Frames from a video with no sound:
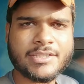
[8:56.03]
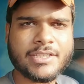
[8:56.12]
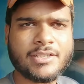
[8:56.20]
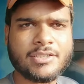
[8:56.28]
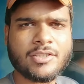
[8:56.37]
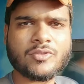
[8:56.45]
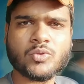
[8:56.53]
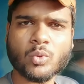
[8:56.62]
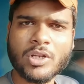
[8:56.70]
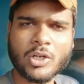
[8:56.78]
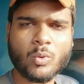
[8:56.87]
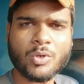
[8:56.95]
सिक्सटीन तक
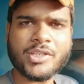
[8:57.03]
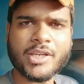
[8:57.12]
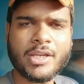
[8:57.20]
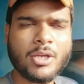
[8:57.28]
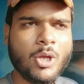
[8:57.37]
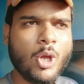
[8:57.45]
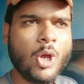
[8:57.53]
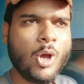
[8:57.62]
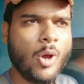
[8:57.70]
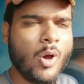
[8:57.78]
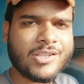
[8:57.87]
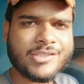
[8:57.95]
सोलह कोच है
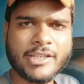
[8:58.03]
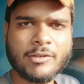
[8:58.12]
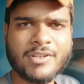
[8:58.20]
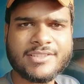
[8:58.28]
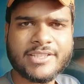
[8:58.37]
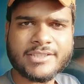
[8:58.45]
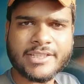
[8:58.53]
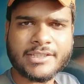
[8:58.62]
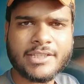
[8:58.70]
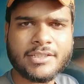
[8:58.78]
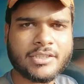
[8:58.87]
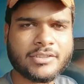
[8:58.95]
और जे वन से जे
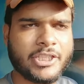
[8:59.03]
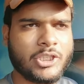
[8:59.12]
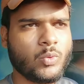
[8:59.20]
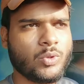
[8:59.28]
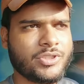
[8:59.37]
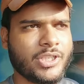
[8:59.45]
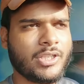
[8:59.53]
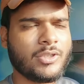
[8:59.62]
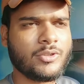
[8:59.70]
थ्री तक तीन कोच है